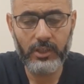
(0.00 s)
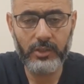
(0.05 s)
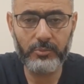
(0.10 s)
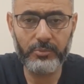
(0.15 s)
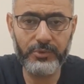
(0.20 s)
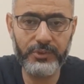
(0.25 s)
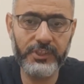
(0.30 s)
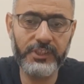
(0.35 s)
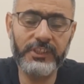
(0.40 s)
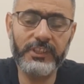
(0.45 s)

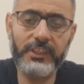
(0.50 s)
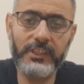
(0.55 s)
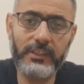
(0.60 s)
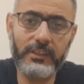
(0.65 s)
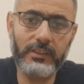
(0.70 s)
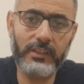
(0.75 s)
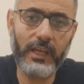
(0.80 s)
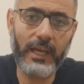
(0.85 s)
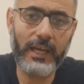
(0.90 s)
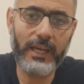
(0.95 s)

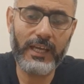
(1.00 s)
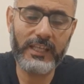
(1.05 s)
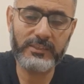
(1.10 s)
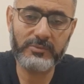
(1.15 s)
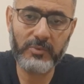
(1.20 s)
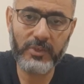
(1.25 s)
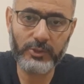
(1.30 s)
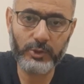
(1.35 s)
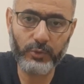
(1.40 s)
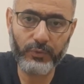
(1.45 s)
بننقل حاجه
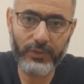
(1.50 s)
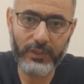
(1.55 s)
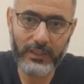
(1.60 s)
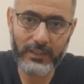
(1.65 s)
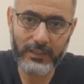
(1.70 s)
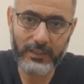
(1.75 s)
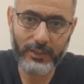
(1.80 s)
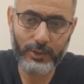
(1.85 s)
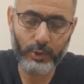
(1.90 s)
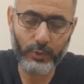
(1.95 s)
اسمها
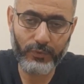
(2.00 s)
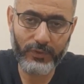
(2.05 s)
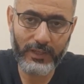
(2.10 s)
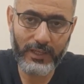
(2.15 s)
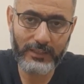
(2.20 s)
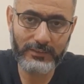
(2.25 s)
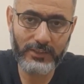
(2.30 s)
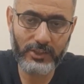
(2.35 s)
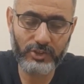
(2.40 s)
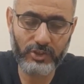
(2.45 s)
دوفالاك
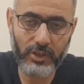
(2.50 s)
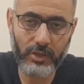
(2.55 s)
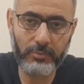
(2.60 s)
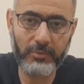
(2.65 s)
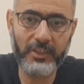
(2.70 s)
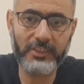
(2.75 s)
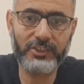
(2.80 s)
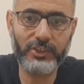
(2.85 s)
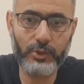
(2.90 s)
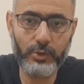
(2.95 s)
دوفالاك ده شراب
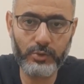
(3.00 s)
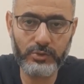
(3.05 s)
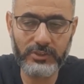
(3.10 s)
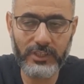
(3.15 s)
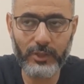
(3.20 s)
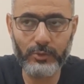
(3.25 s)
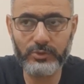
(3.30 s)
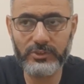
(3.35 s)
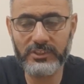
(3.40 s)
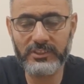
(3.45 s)
لاكتيلوز
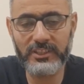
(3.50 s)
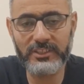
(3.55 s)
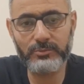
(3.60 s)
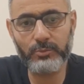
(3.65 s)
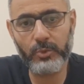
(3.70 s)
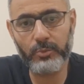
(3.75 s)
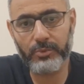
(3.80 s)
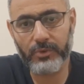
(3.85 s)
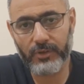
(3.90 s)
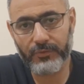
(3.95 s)
او زيت
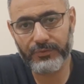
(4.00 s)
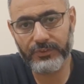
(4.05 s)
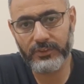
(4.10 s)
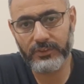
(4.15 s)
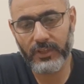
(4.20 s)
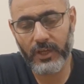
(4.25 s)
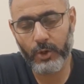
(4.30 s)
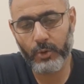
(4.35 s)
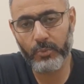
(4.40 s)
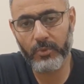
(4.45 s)
اسمه
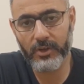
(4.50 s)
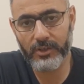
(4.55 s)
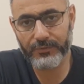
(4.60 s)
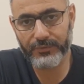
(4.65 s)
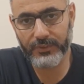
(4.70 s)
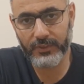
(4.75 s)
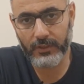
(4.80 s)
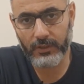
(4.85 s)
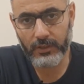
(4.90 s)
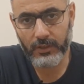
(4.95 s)
البرافين او
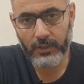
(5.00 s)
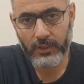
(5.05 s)
بارفين